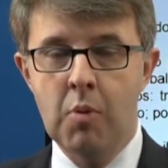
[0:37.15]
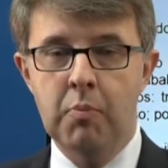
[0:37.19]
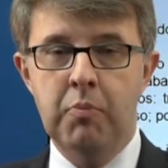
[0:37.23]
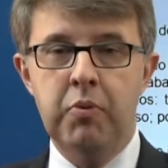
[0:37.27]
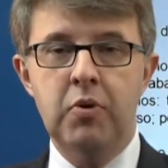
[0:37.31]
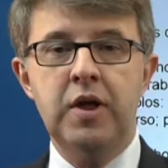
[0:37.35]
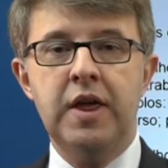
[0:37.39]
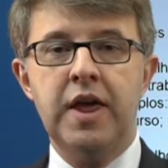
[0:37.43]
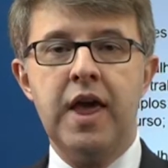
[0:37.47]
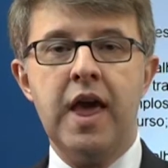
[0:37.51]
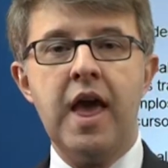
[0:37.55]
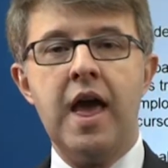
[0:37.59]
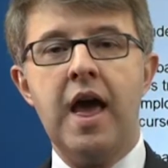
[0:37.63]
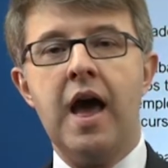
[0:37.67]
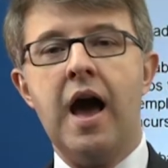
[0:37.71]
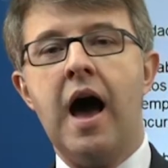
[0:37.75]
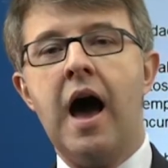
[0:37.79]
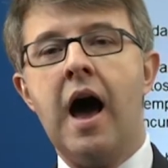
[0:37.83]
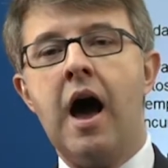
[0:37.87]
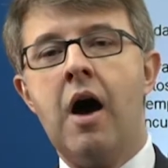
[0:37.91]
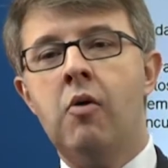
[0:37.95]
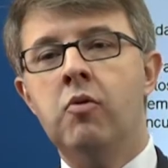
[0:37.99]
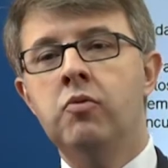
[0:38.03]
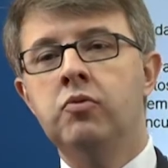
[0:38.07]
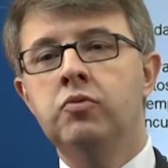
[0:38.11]
Porque
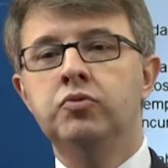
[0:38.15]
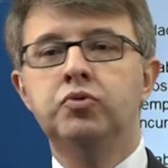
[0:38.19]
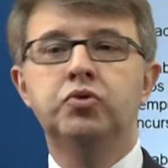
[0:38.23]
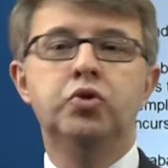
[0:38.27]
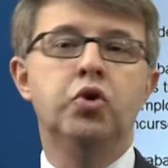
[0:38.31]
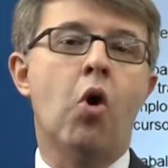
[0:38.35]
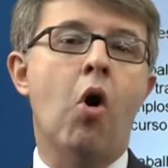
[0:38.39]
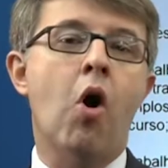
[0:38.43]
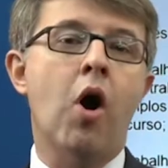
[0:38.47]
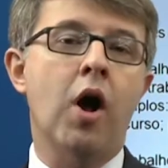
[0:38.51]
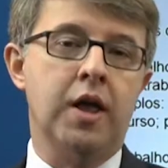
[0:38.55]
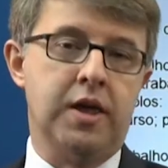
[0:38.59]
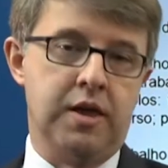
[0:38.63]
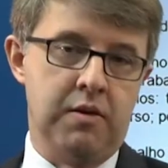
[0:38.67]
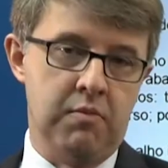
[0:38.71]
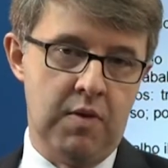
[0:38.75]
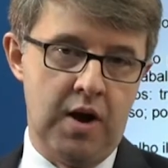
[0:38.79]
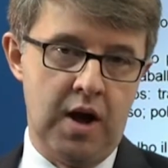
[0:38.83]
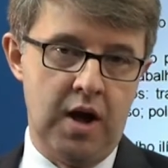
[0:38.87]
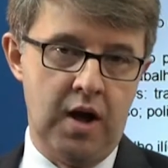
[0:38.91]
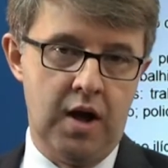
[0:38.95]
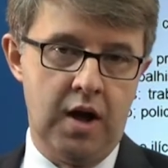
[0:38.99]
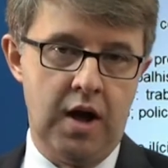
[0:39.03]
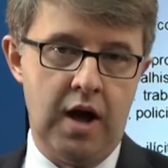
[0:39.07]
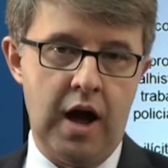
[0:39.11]
há um
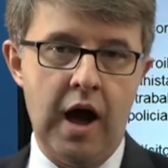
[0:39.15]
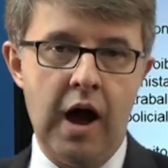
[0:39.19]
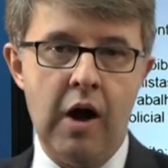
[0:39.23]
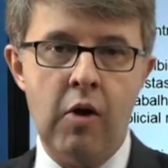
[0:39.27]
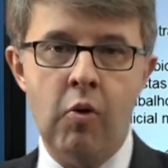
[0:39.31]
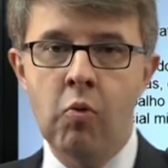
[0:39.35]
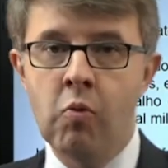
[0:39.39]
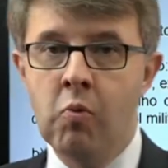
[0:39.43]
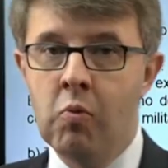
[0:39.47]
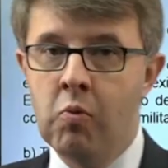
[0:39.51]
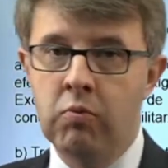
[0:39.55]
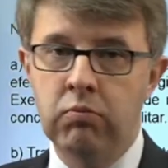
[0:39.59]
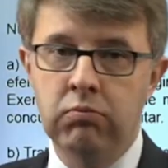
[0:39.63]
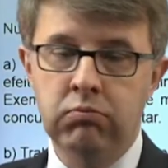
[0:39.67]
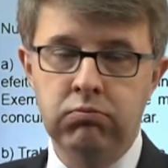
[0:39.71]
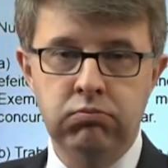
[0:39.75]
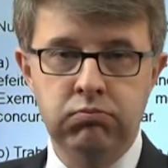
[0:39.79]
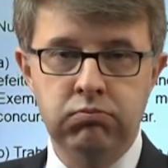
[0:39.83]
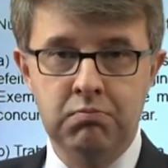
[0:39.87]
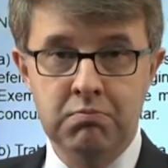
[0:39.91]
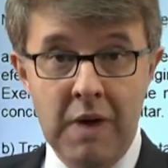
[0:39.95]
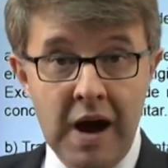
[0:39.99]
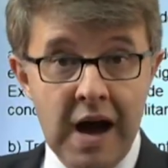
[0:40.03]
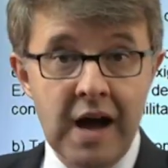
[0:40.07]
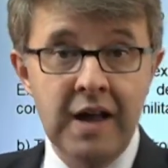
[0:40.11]
dogma, há um
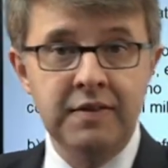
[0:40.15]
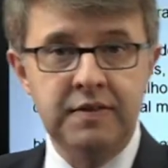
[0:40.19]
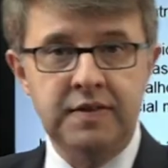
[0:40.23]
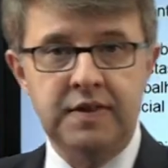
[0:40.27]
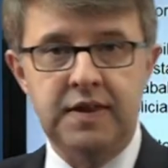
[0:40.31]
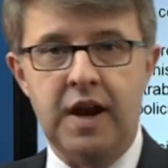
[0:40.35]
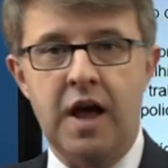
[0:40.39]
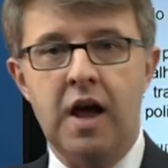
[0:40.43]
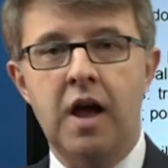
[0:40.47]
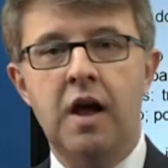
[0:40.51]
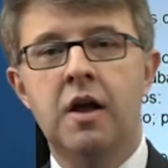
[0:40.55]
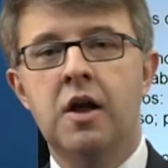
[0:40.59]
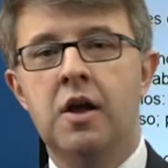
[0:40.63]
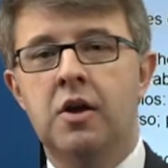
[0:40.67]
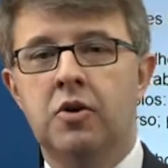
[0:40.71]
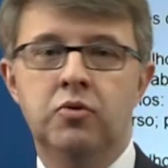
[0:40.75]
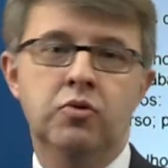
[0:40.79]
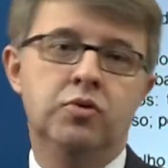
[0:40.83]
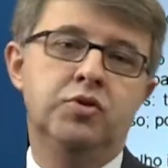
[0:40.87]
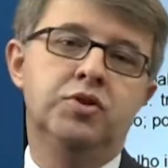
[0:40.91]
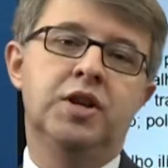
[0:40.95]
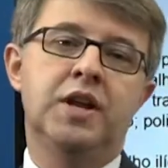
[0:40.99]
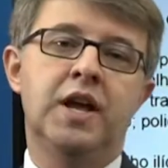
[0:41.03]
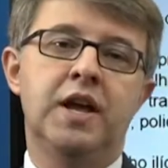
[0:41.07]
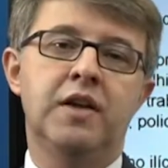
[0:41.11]
mantra
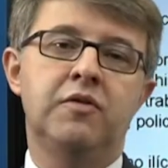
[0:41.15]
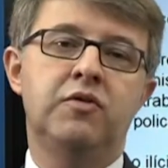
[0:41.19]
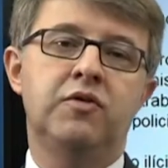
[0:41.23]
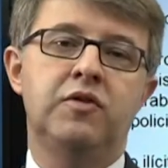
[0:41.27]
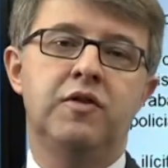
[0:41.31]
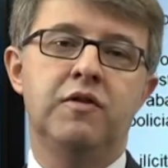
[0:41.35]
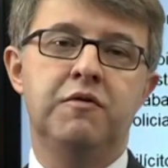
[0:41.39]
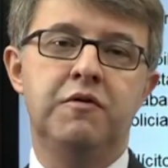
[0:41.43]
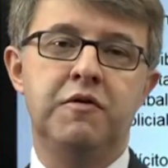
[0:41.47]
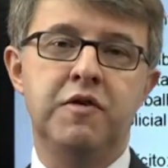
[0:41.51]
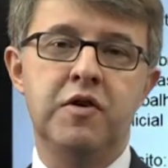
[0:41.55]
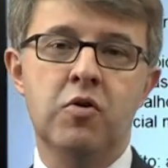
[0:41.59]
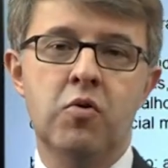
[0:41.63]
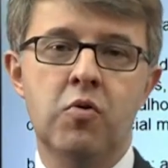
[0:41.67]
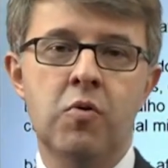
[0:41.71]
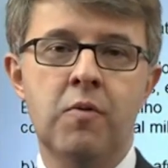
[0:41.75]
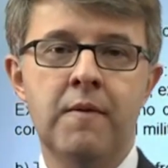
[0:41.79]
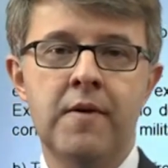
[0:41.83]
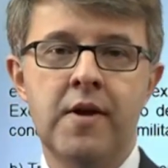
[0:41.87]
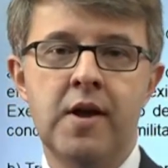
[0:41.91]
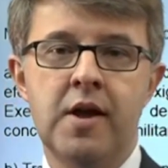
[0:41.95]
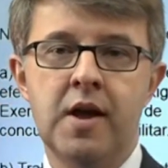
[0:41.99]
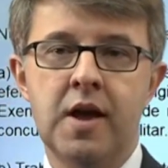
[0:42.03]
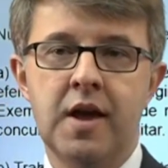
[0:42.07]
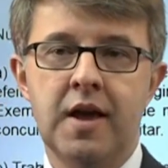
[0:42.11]
no direito civil
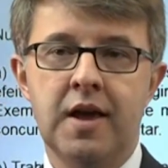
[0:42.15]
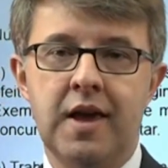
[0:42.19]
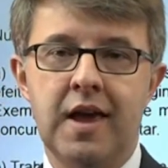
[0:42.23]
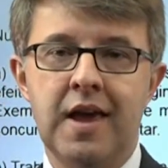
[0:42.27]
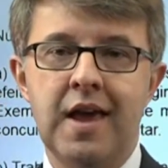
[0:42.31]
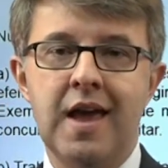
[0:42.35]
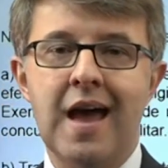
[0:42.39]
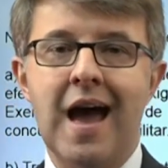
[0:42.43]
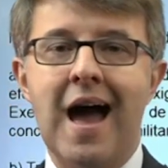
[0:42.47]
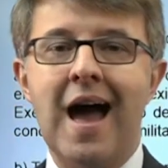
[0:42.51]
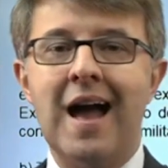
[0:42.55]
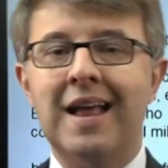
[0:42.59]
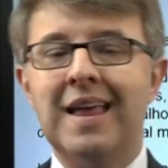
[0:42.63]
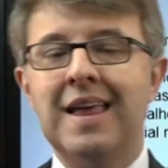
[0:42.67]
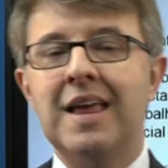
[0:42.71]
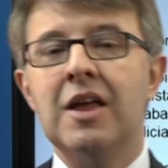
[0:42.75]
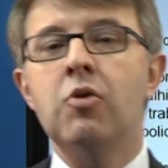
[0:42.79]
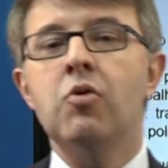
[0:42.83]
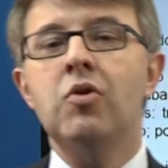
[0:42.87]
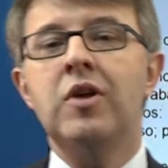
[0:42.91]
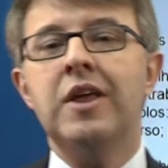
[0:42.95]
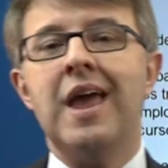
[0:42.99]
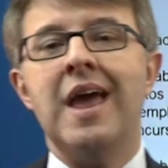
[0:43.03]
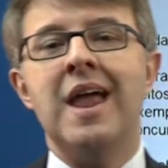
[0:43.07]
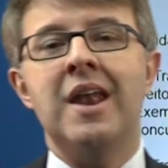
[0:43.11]
que
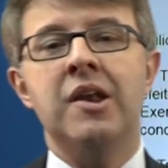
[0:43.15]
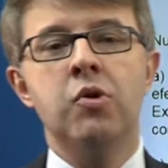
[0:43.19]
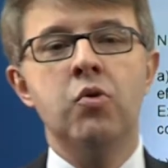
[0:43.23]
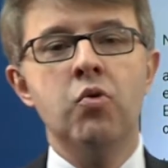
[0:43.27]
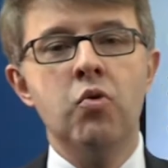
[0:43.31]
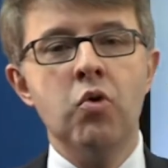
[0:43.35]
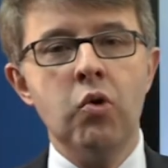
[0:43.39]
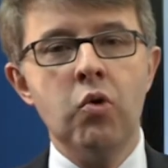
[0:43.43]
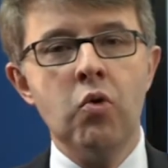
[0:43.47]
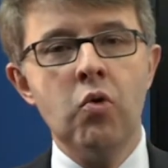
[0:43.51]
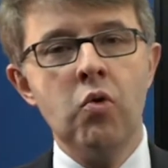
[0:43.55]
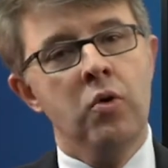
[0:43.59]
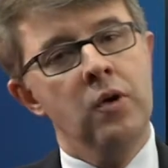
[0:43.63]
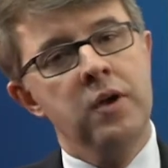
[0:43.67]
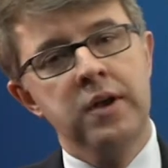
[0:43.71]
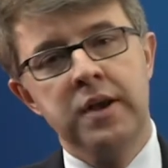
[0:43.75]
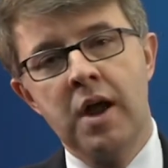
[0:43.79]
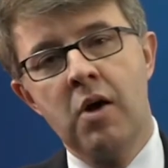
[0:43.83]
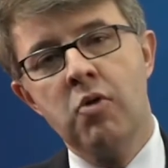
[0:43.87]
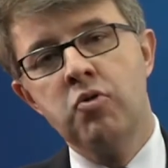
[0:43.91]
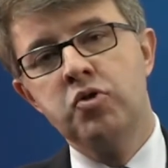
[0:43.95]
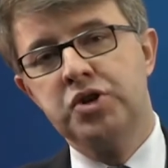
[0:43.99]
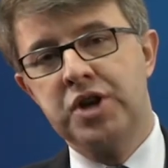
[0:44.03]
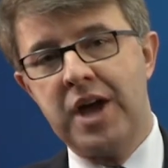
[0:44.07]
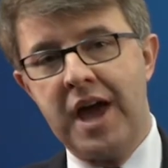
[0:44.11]
aquilo que é nulo
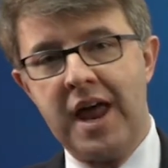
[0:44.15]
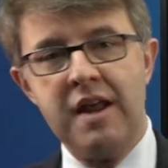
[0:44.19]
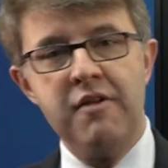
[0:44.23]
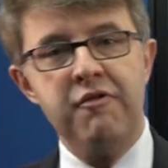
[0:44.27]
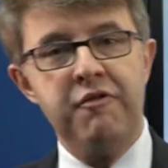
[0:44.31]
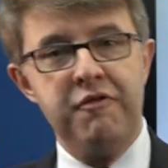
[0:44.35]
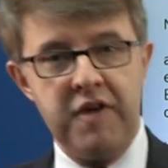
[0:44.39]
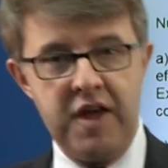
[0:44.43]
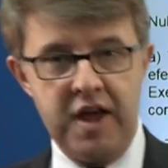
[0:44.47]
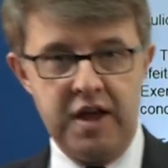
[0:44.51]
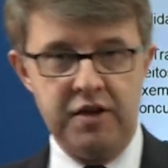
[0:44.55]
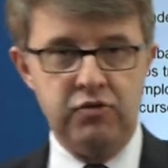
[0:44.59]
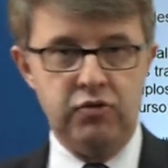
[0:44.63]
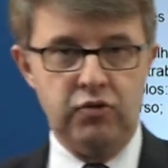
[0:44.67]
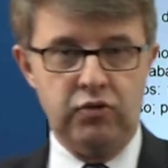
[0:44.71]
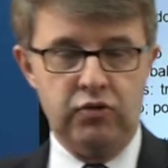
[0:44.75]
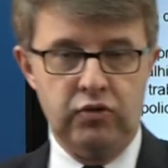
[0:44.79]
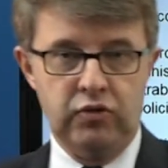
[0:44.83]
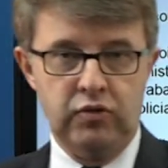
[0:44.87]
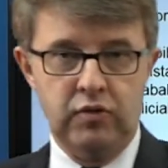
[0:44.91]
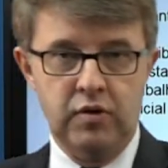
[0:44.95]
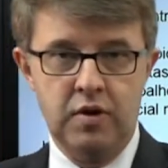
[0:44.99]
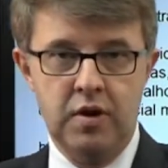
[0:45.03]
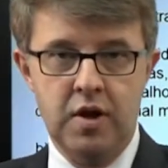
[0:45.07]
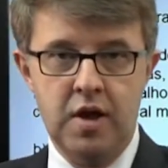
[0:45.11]
não gera
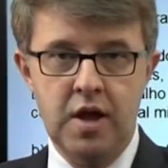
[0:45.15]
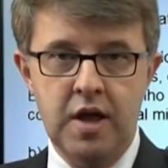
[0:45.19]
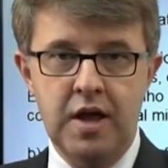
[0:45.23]
efeitos.